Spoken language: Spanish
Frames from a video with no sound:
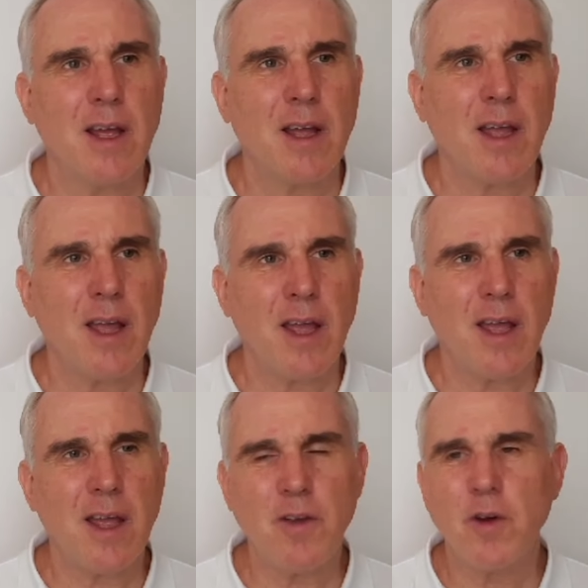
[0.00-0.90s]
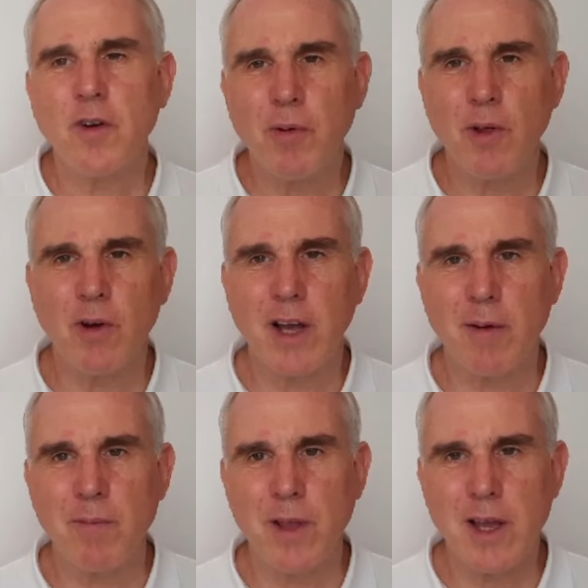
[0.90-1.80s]
que yo no puedo
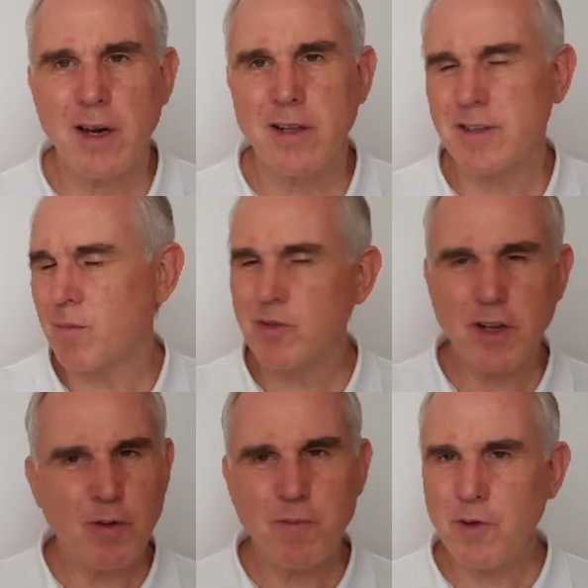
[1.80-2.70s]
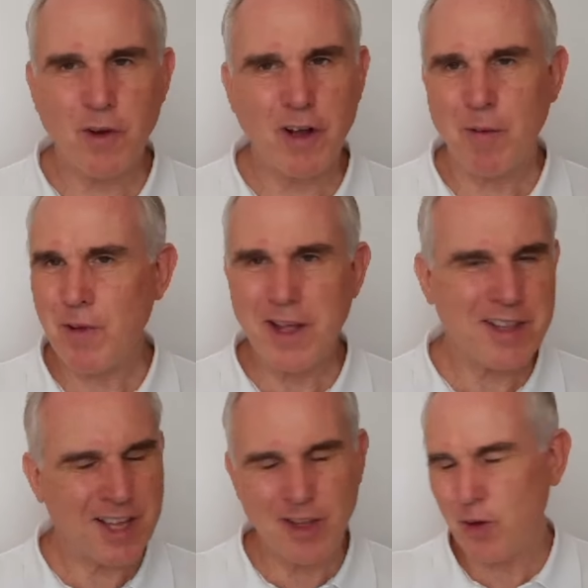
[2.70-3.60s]
cambiar. Estamos en un mundo
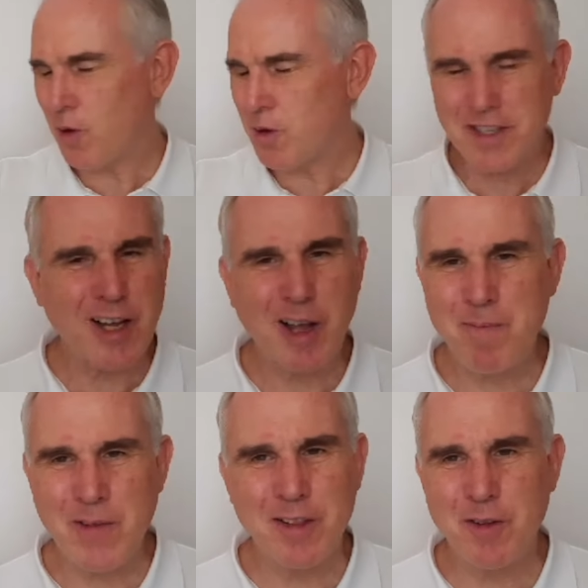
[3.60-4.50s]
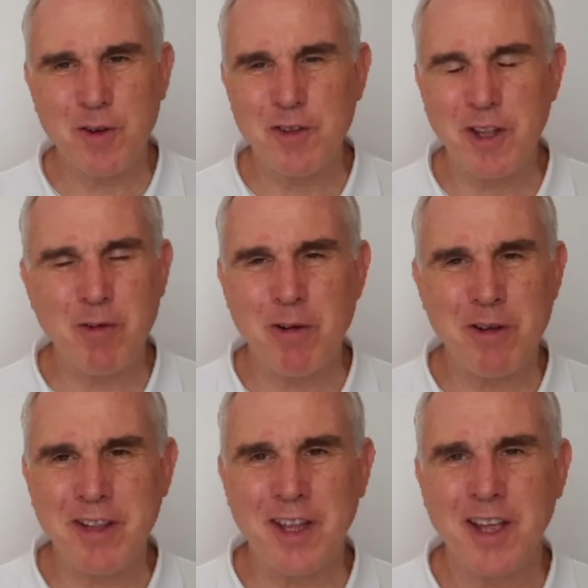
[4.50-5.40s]
cambiante, todo está cambiando
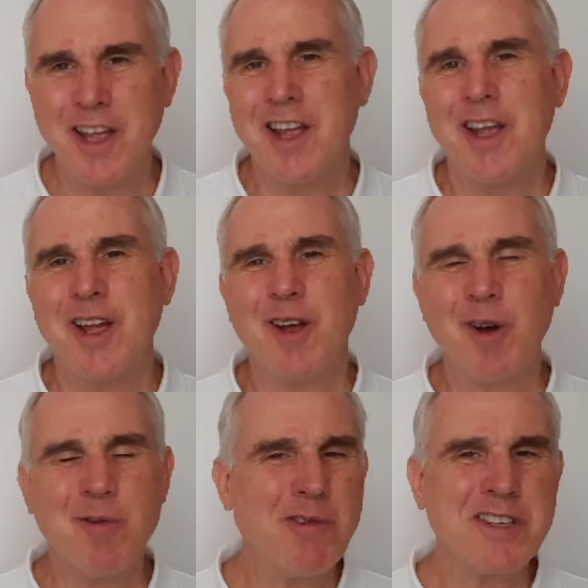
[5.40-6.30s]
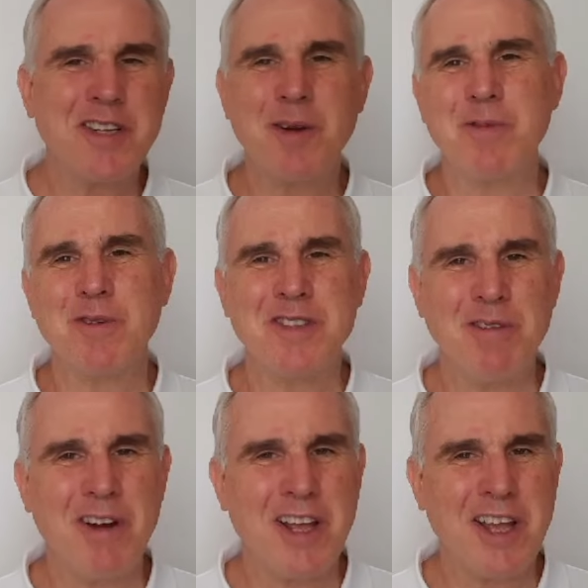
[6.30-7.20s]
continuamente. ¿Cómo va a ser
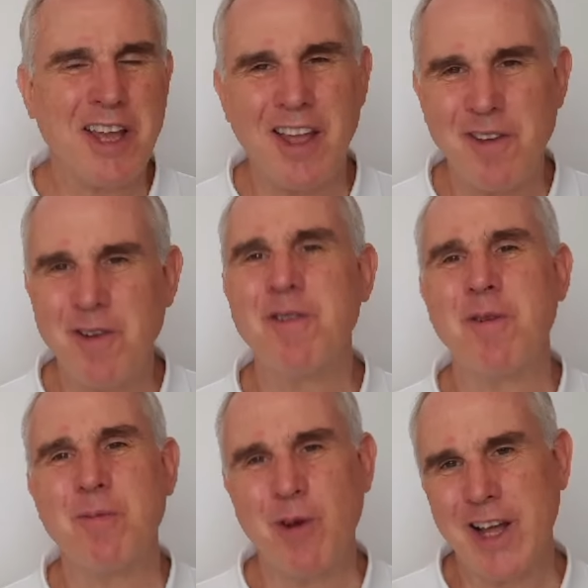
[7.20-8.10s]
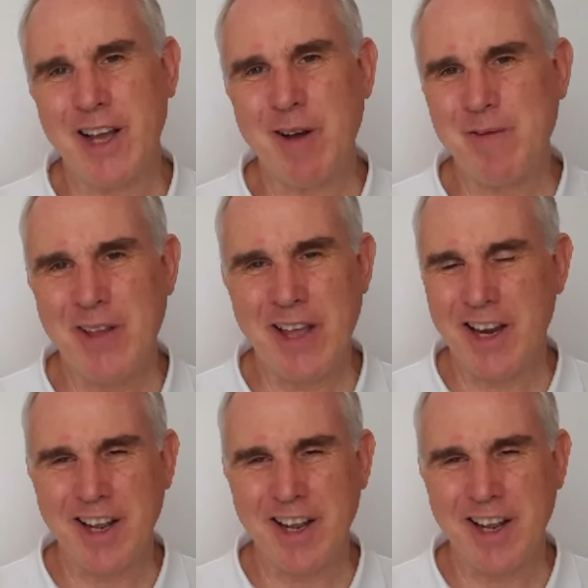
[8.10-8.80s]
posible que yo no pueda cambiar?